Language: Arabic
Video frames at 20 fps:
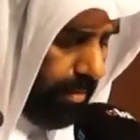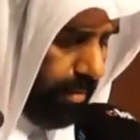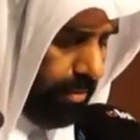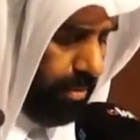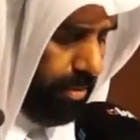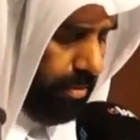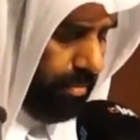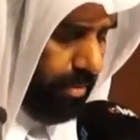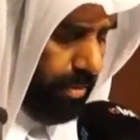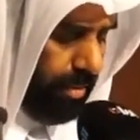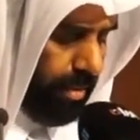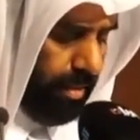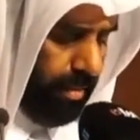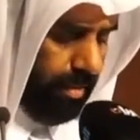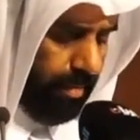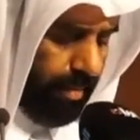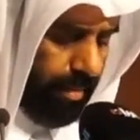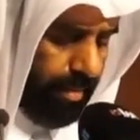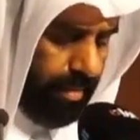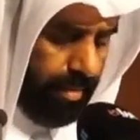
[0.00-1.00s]
دعوتهم
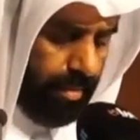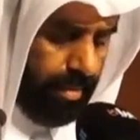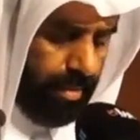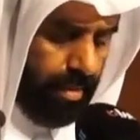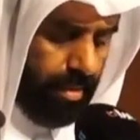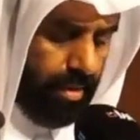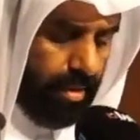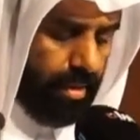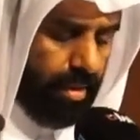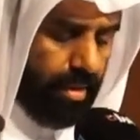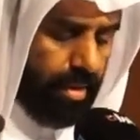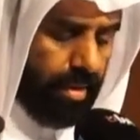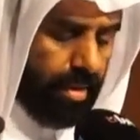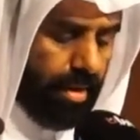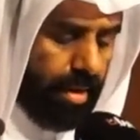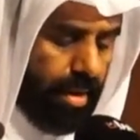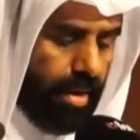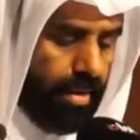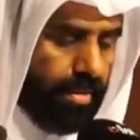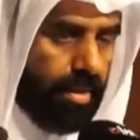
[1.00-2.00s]
الكريمة لي
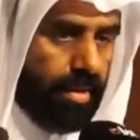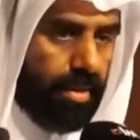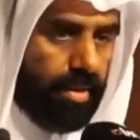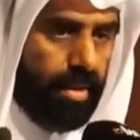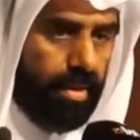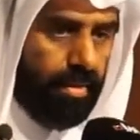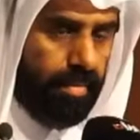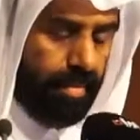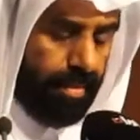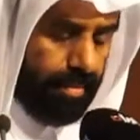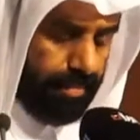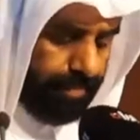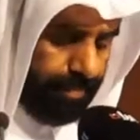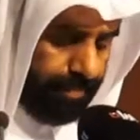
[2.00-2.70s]
لإلقاء هذه الكلمة